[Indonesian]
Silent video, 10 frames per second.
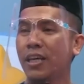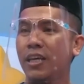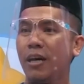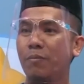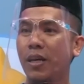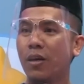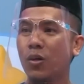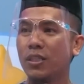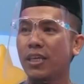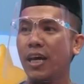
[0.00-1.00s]
Yang
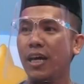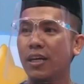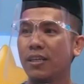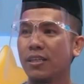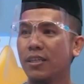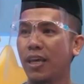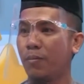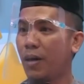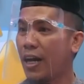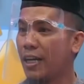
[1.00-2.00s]
berikutnya ya
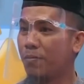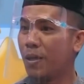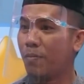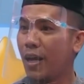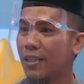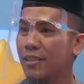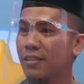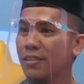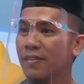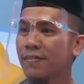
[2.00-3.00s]
menghadap kiblat.
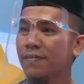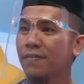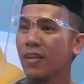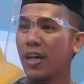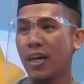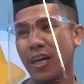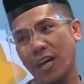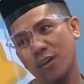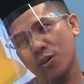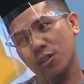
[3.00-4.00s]

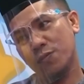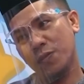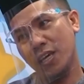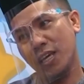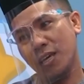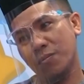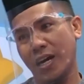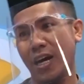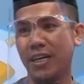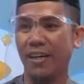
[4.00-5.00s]
Kakak Lutfi
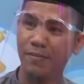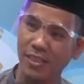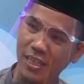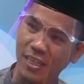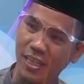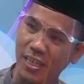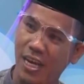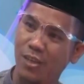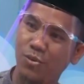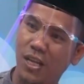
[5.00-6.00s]
menghadap sini.
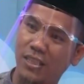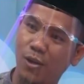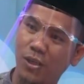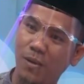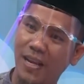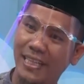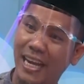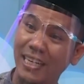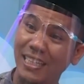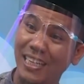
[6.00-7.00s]
Ya, sudah tahu kiblat
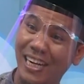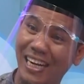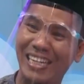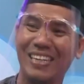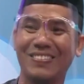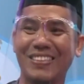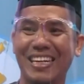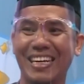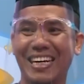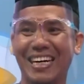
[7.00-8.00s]
kan?
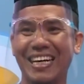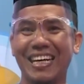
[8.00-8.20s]
Alhamdulillah.